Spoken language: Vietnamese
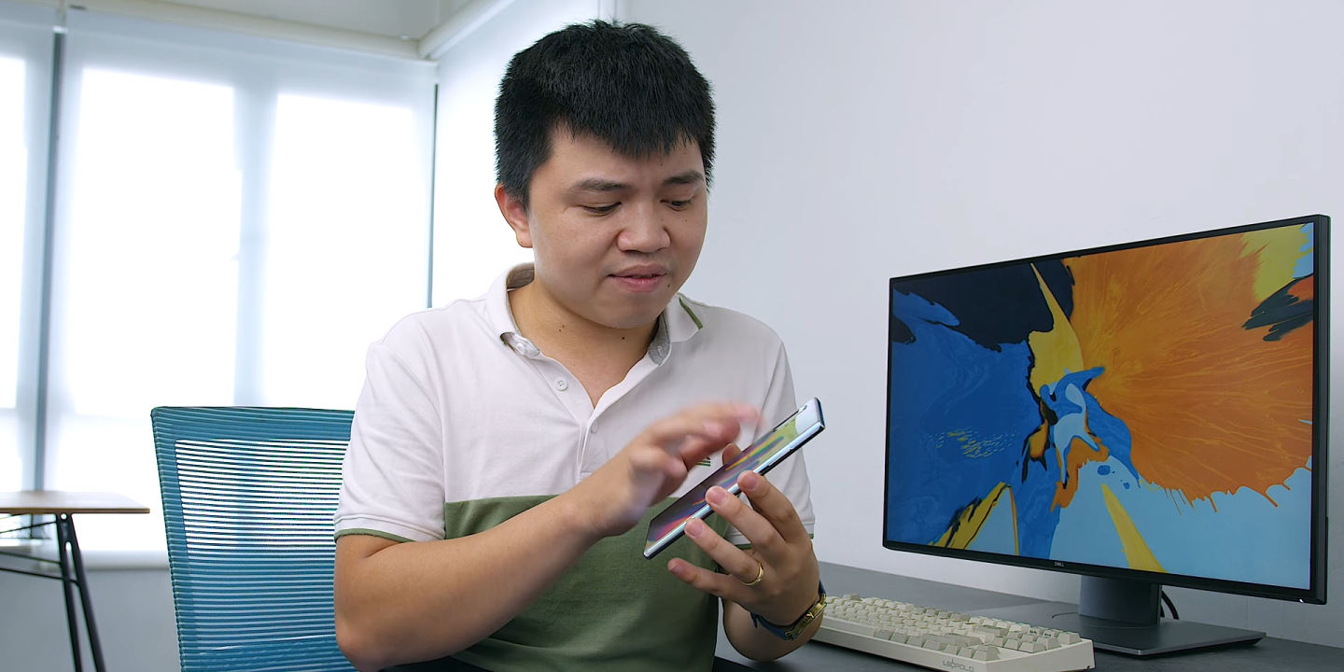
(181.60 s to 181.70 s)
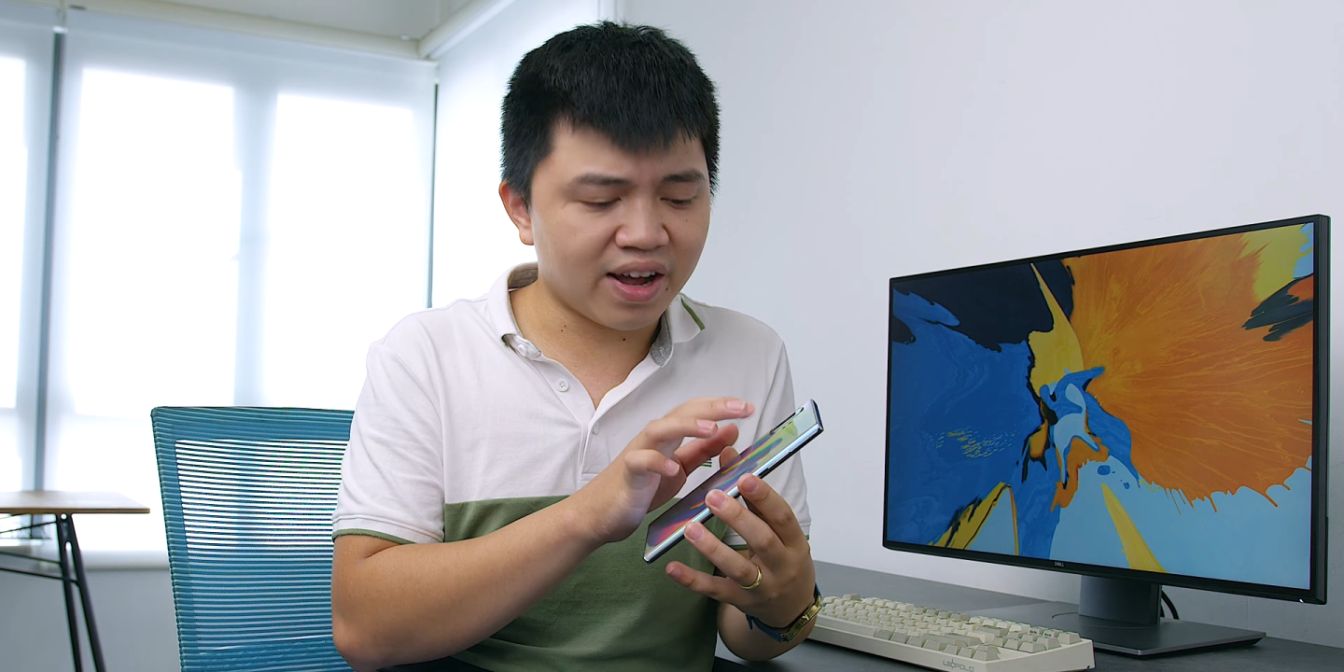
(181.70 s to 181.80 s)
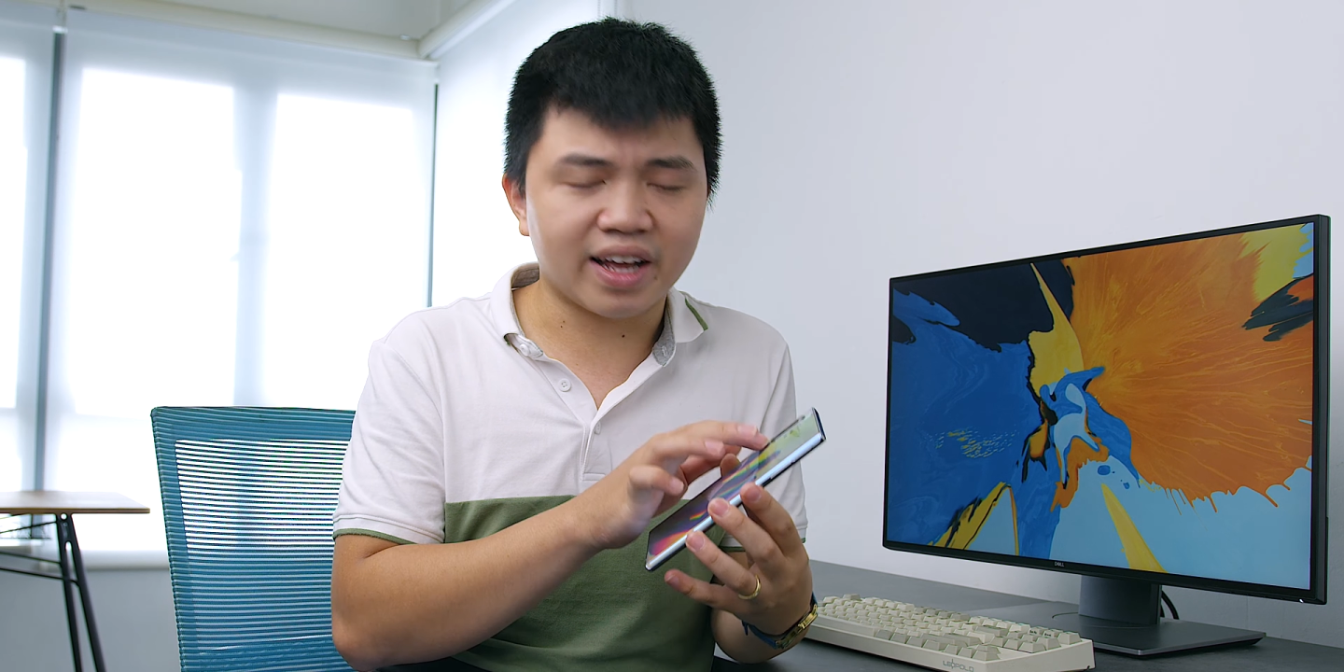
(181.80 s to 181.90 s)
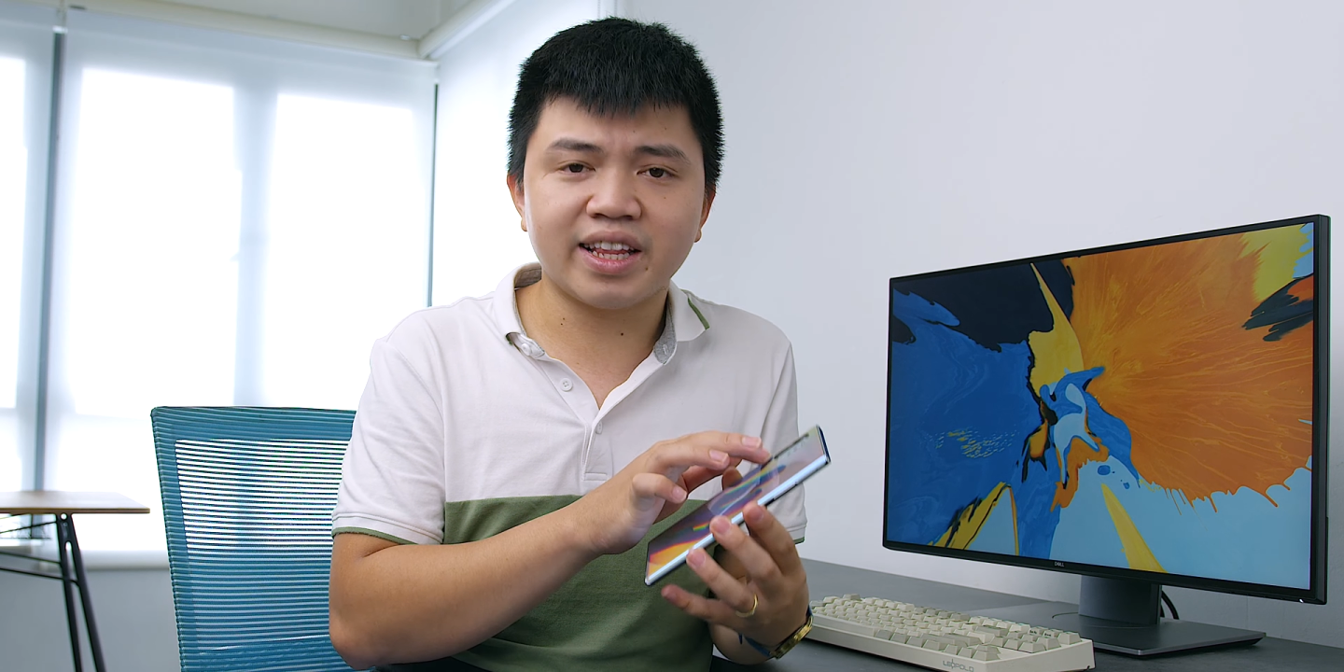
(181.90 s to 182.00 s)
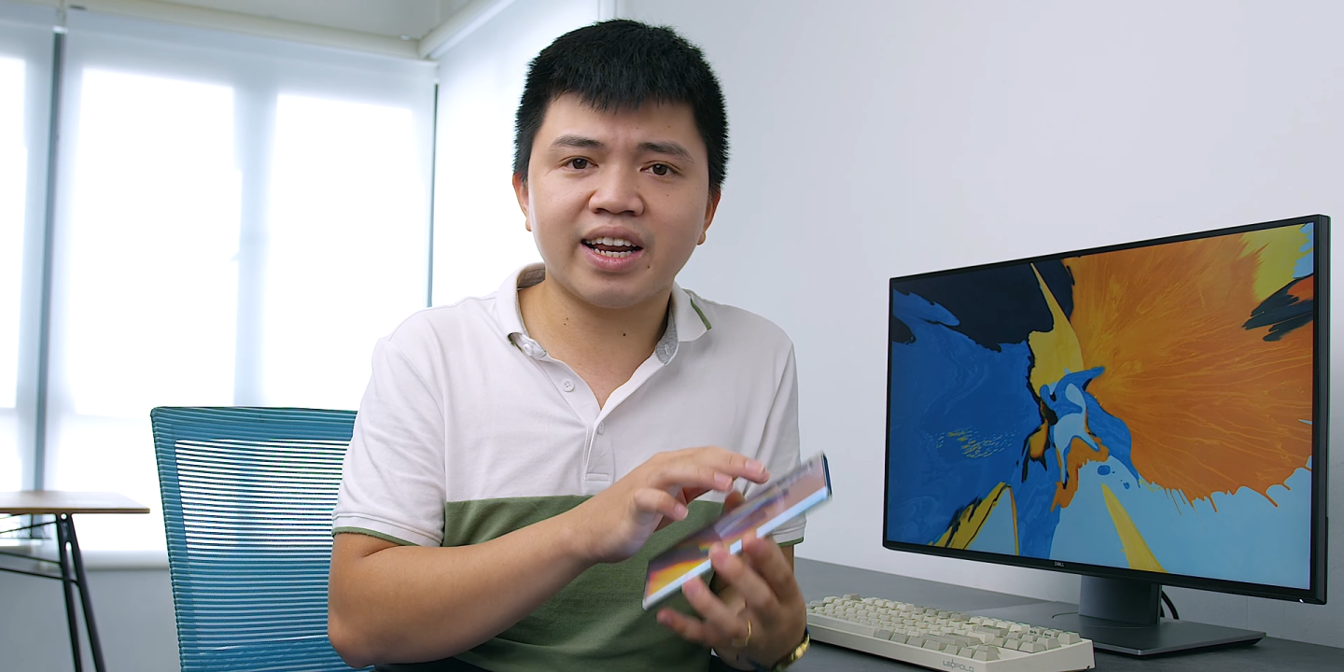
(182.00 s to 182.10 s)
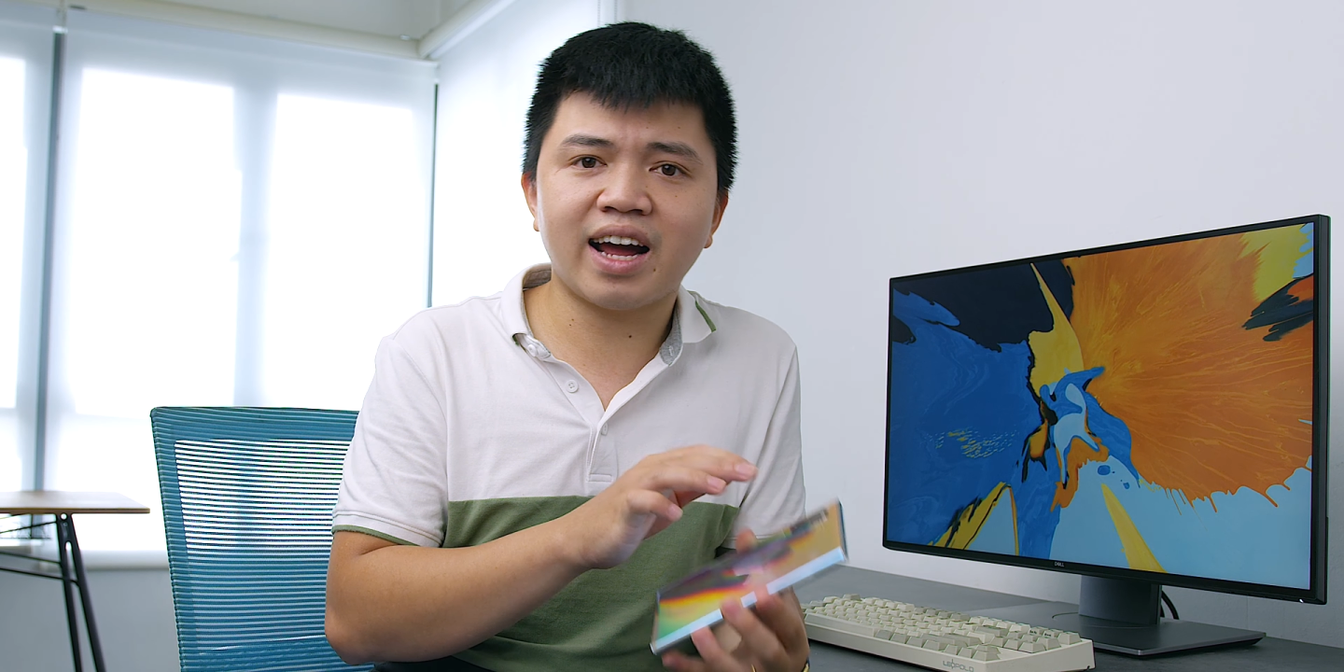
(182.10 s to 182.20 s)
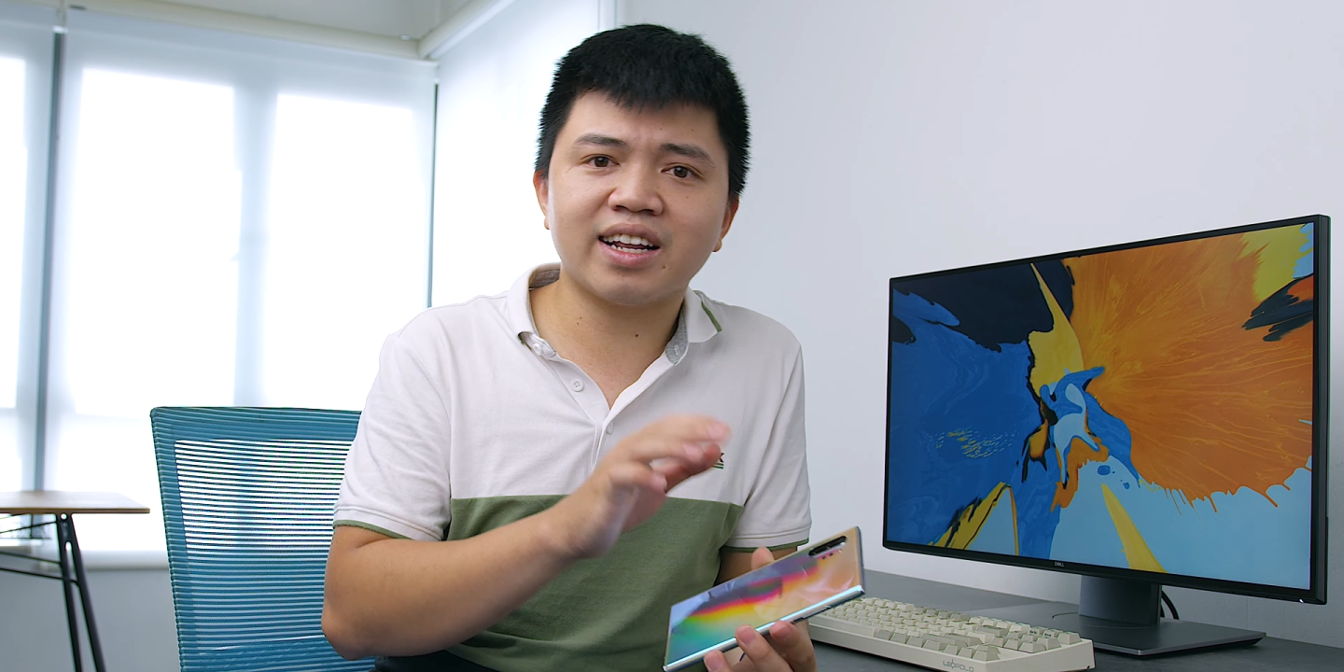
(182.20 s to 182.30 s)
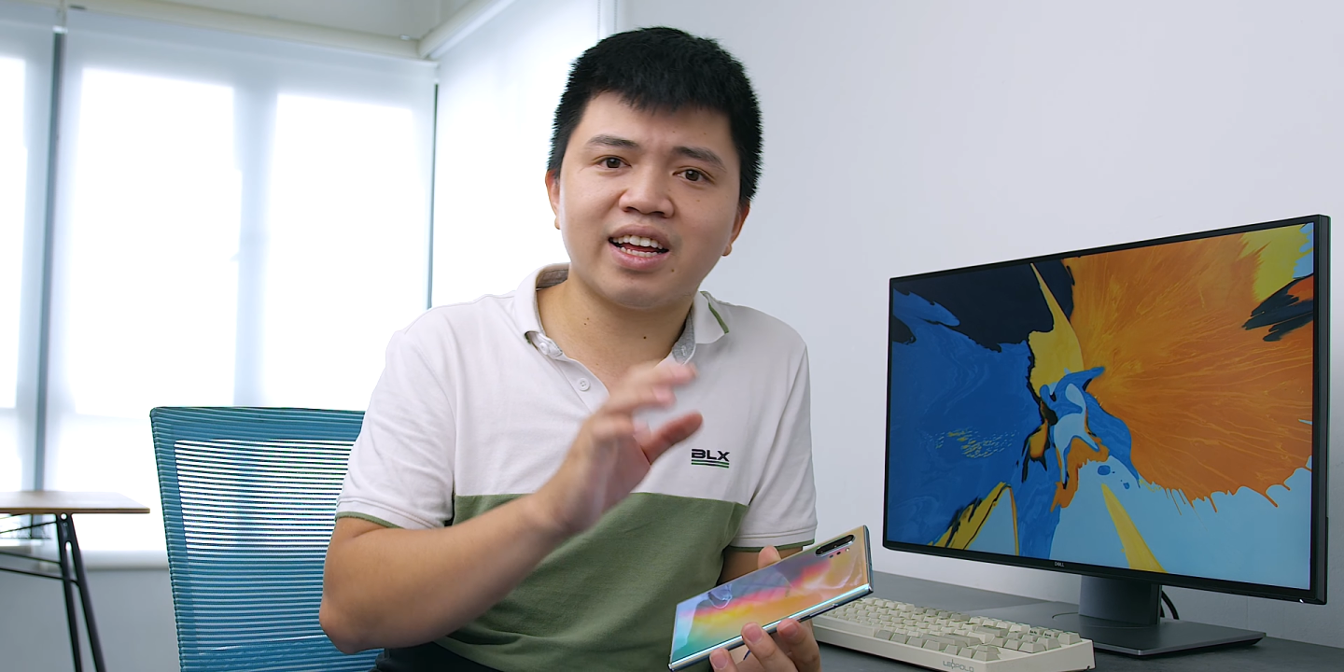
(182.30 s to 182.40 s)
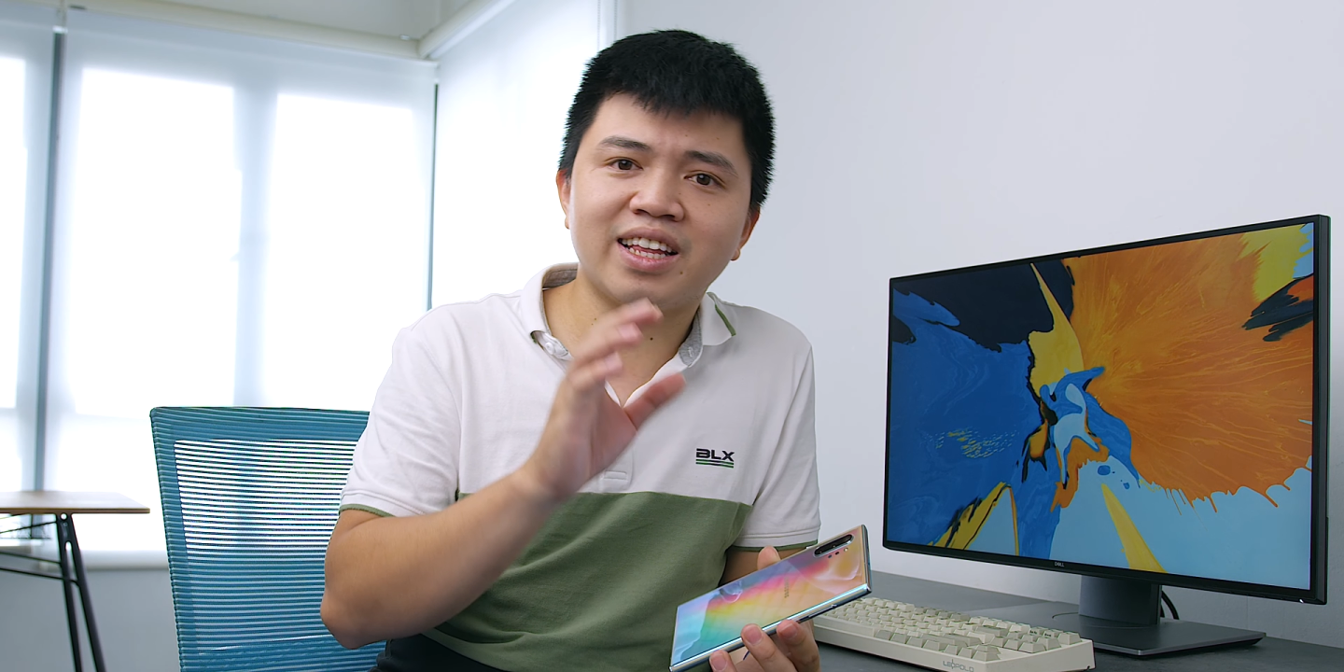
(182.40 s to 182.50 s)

về cái tính năng này